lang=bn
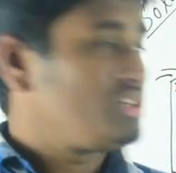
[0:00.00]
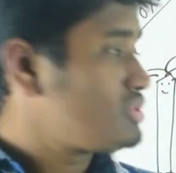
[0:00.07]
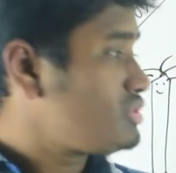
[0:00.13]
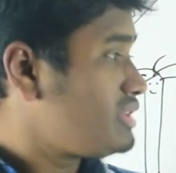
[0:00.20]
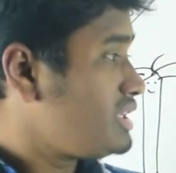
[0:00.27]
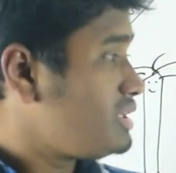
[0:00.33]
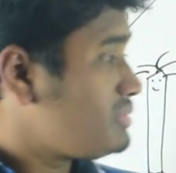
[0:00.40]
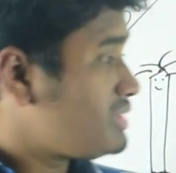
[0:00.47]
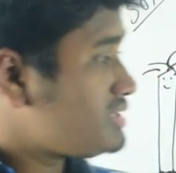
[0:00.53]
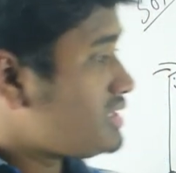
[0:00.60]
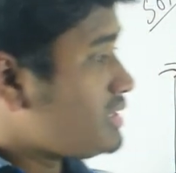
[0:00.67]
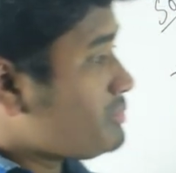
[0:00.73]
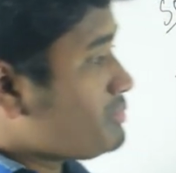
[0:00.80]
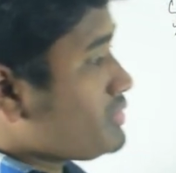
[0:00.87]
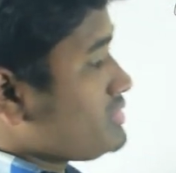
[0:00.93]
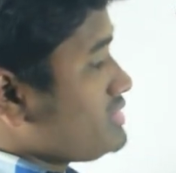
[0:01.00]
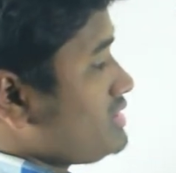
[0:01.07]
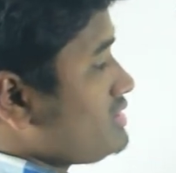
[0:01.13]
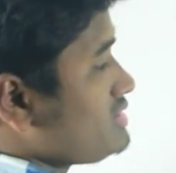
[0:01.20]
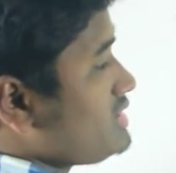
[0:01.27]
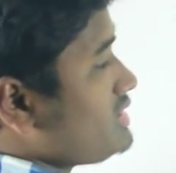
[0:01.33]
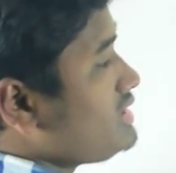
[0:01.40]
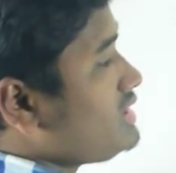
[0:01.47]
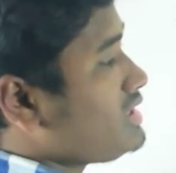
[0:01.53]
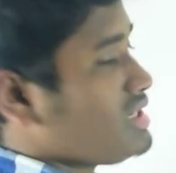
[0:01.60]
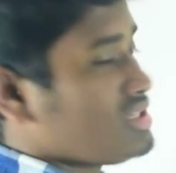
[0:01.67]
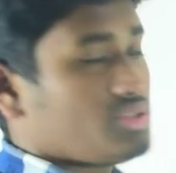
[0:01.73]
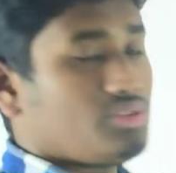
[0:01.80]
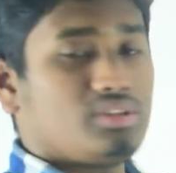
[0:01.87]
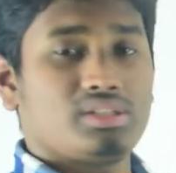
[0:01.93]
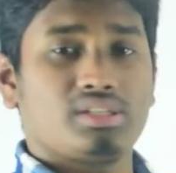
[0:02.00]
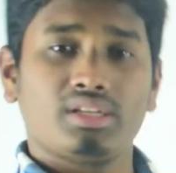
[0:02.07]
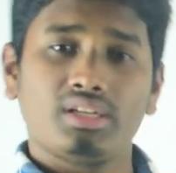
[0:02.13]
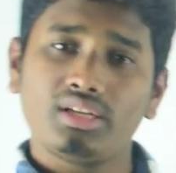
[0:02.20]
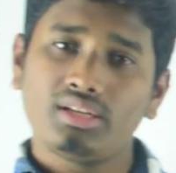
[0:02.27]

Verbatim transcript: তো ডিগবাজির প্রসেসটাই আসলে সে